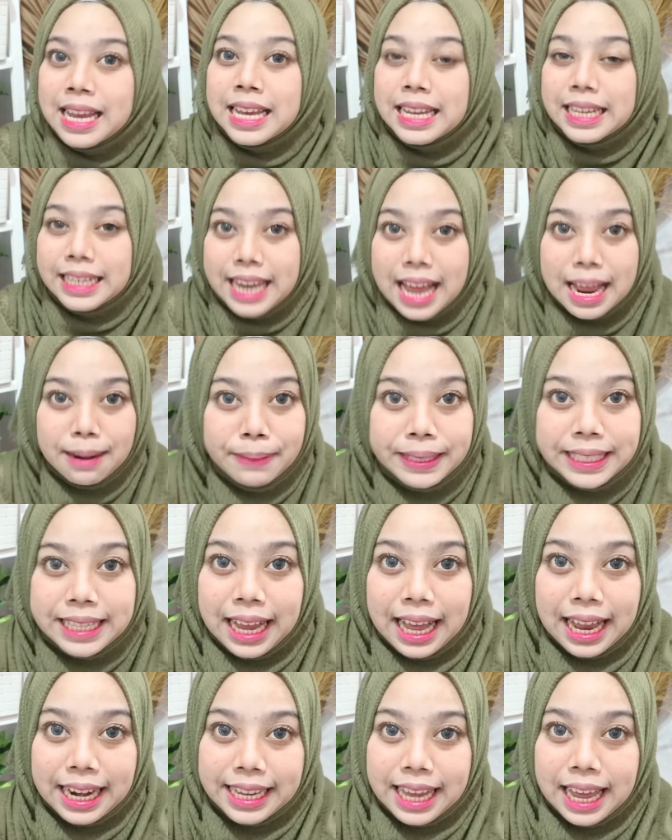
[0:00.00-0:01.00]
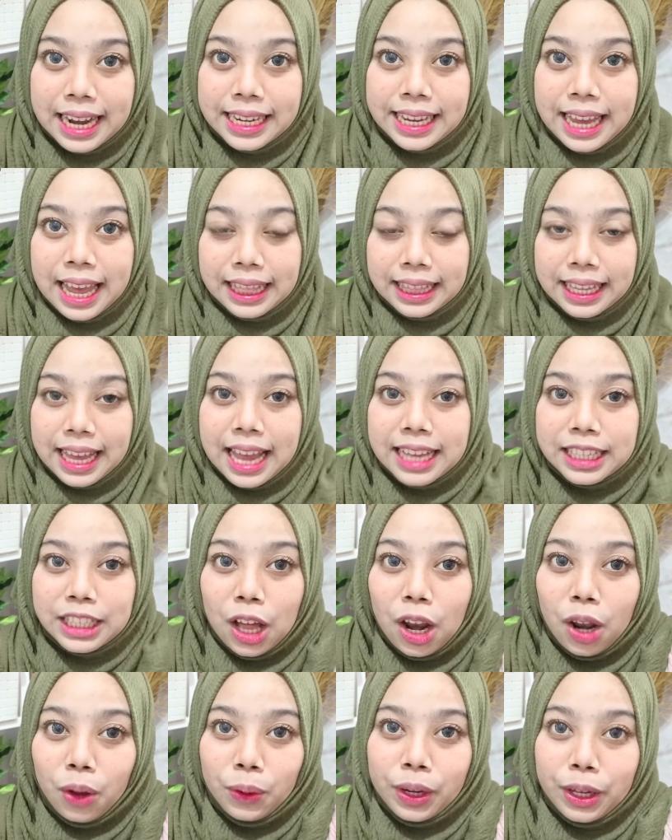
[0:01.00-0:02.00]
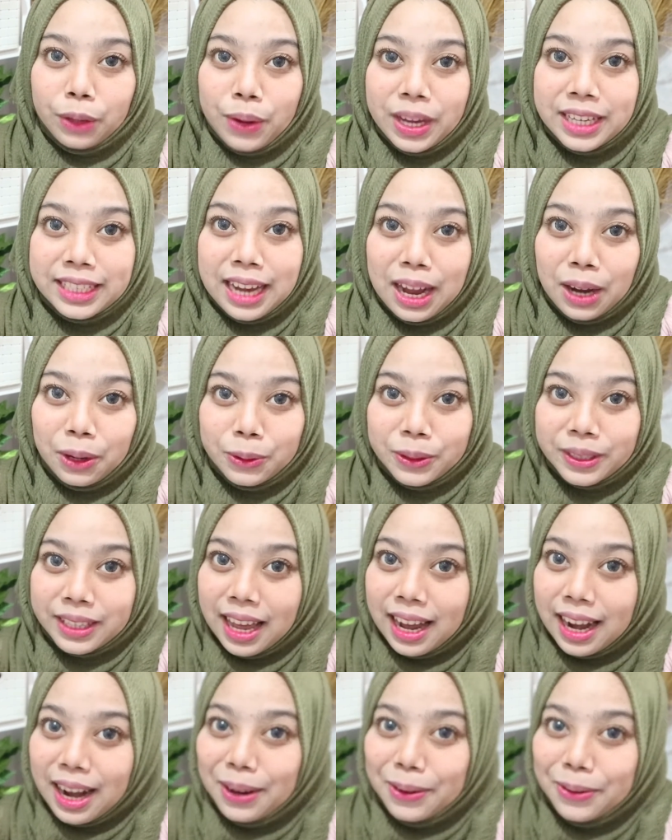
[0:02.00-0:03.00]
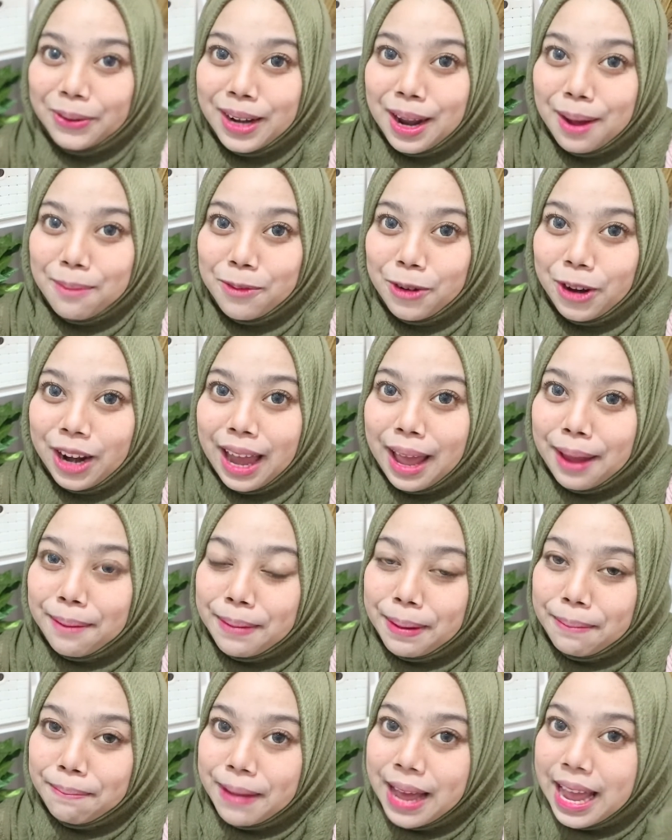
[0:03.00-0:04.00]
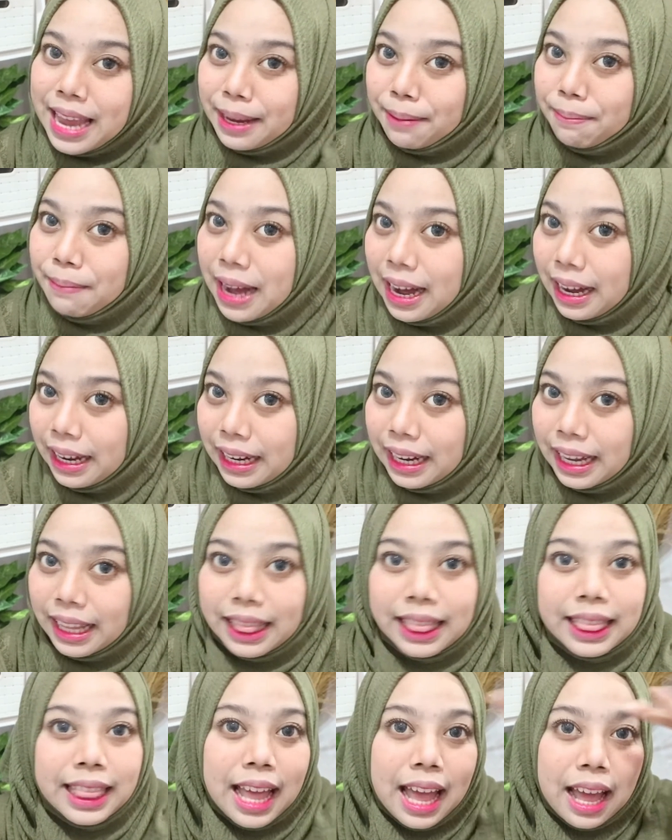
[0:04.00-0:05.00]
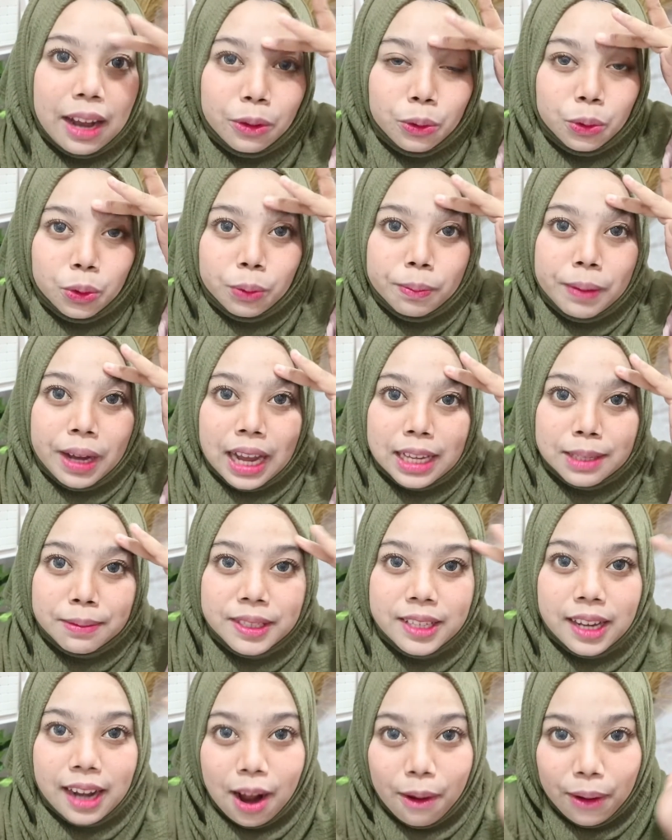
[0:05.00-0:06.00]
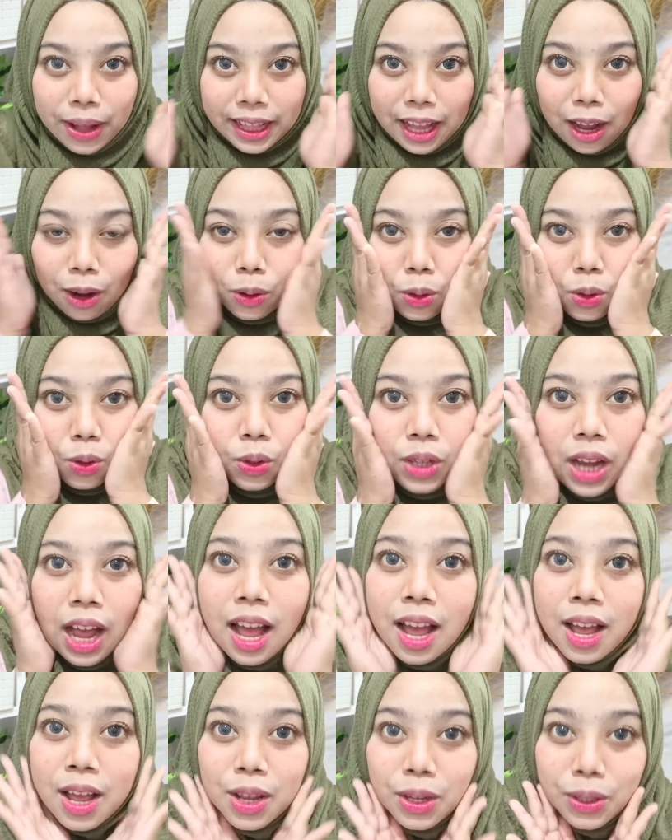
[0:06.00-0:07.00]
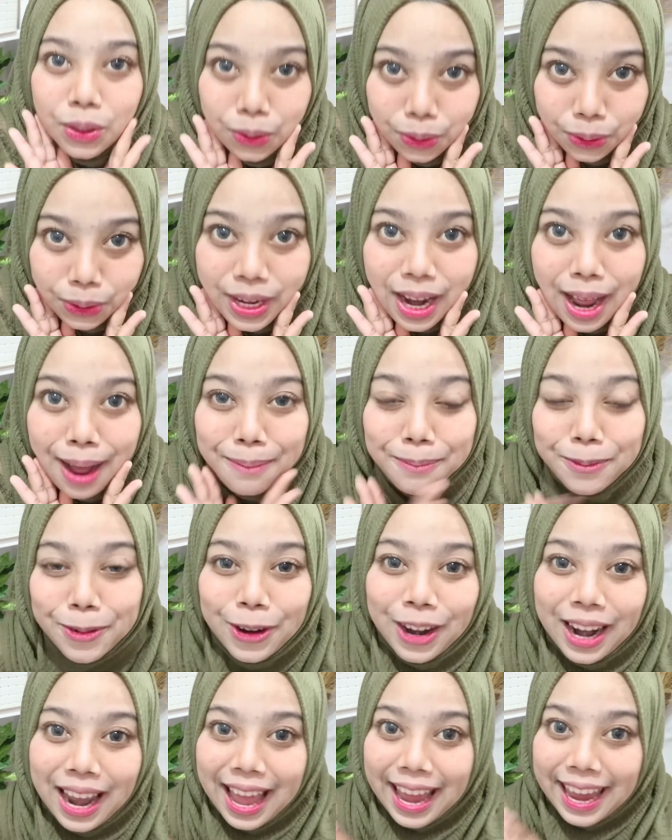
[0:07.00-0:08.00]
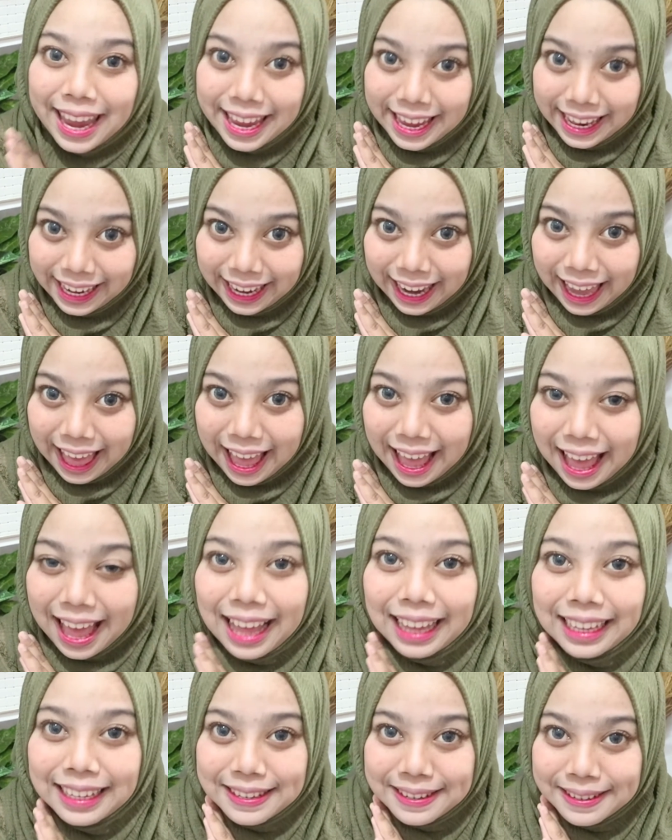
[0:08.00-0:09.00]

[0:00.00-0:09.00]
dan bisa kalian lihat guys kalau kulit wajah aku sekarang udah mulai membaik banget dan untuk bekas jerawat aku juga sudah mulai hilang